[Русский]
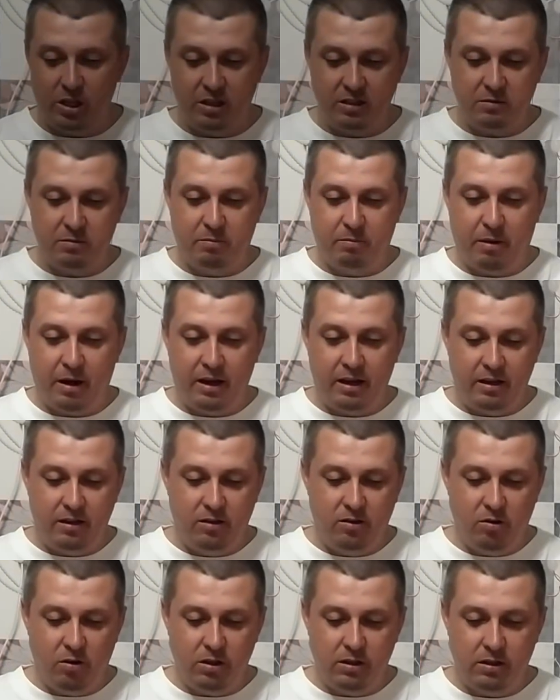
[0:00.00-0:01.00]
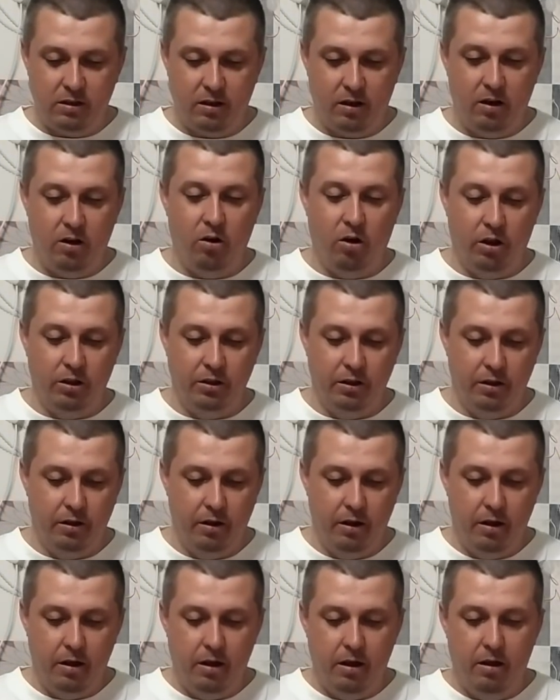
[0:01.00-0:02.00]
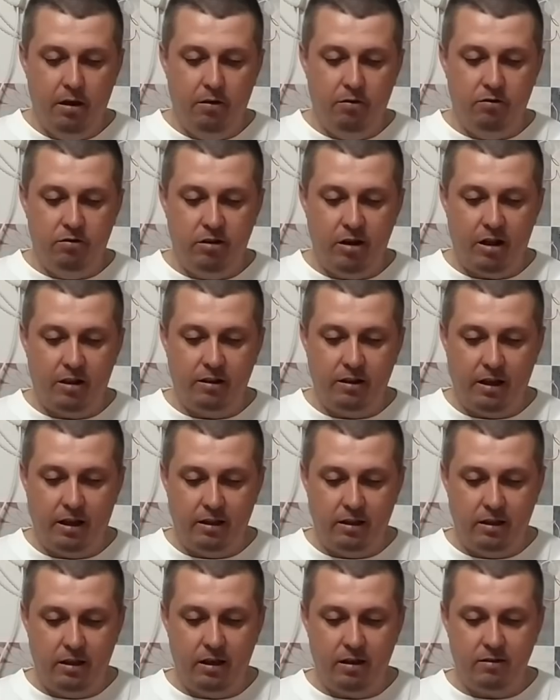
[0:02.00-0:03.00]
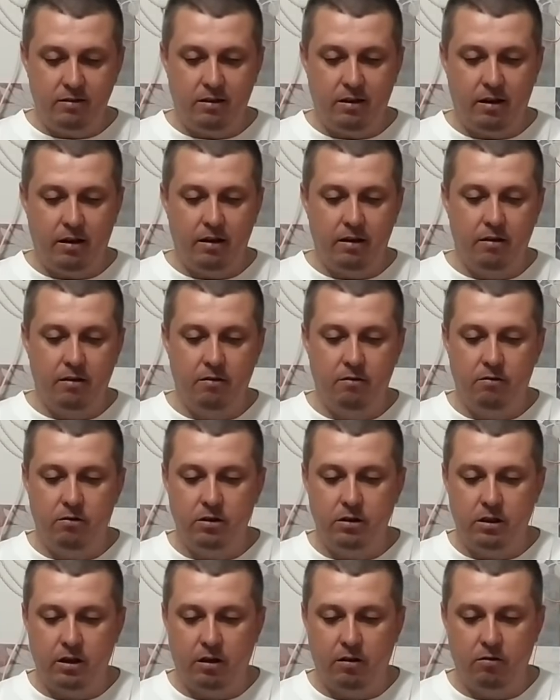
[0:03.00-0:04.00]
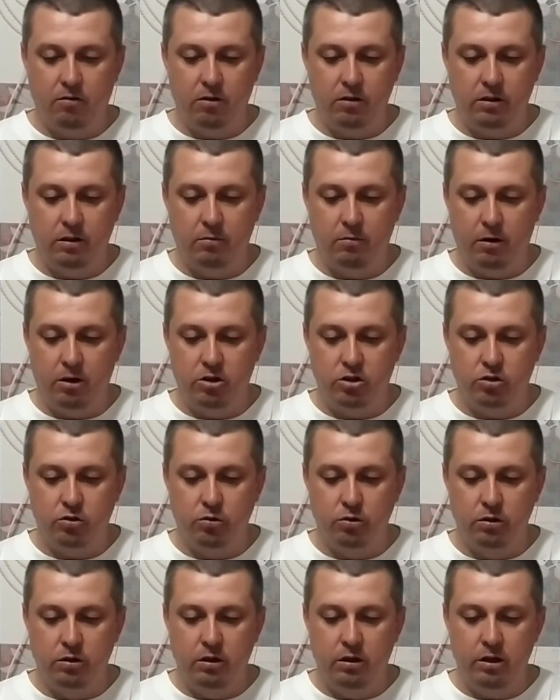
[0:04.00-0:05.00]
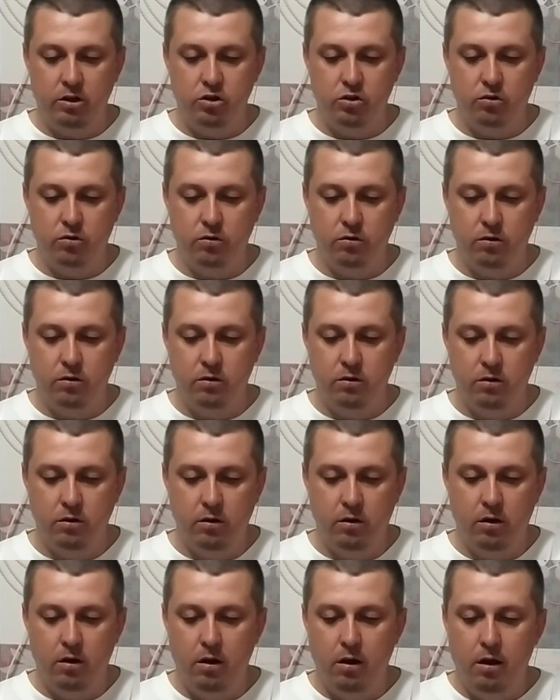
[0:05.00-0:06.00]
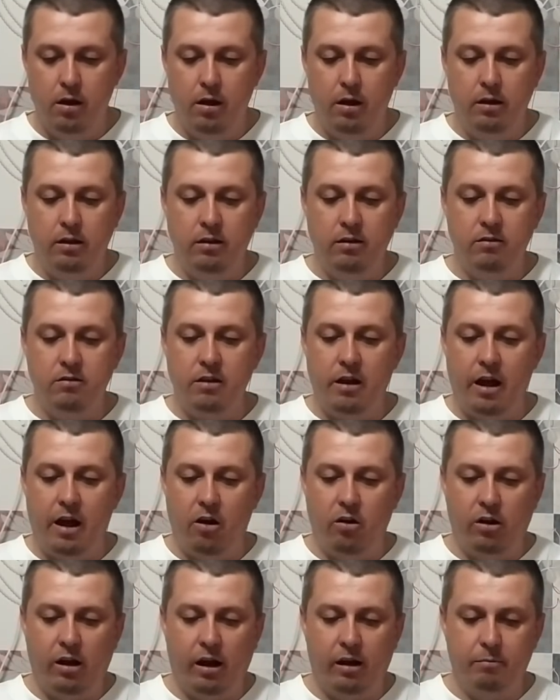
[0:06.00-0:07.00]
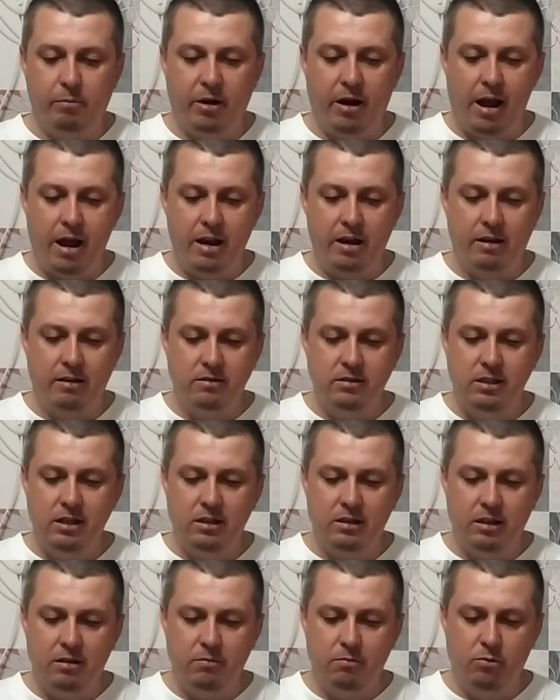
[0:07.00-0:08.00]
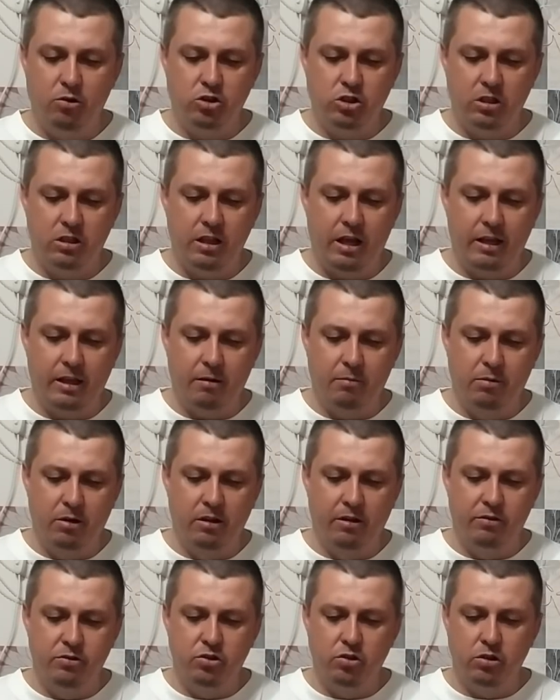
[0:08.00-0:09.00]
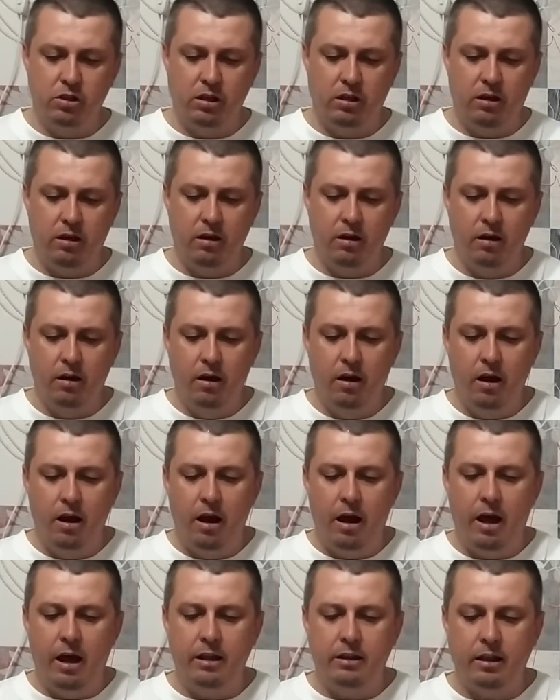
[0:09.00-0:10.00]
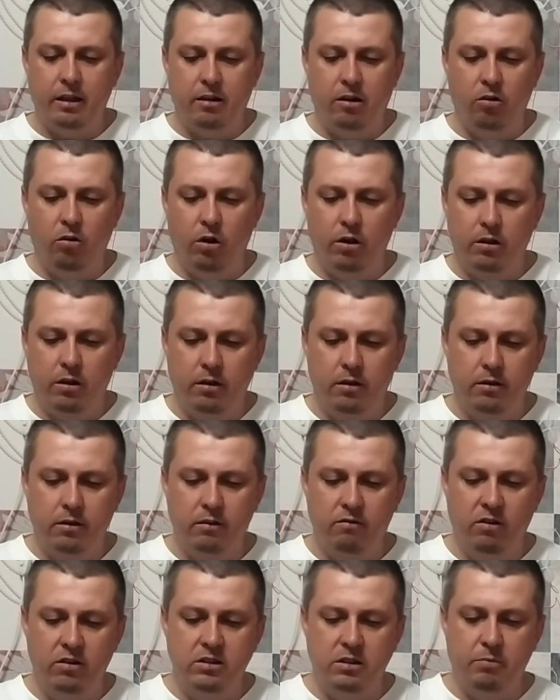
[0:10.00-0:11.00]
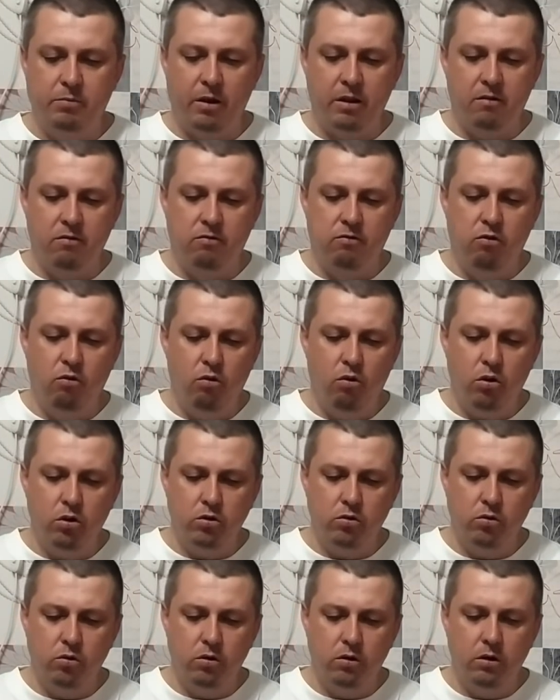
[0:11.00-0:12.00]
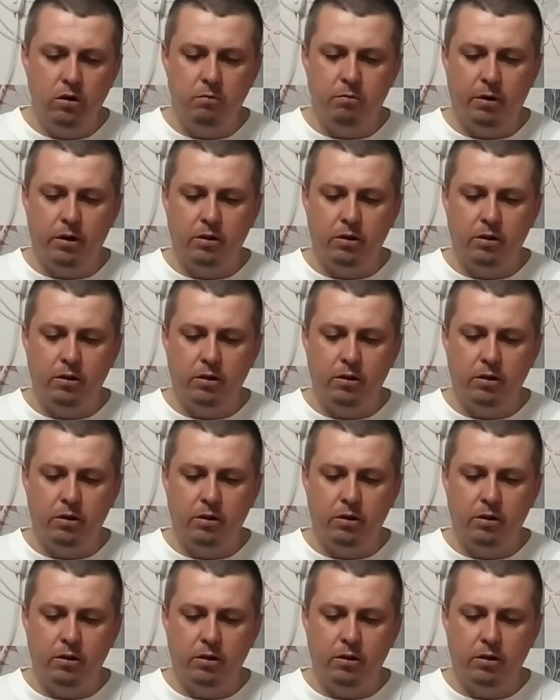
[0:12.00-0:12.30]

у нас пойдет лен. Взял я тесто, вот так вот небольшую дырочку. Не знаю, как правильно сделать, может надо было все-таки этот лен высыпать в воду и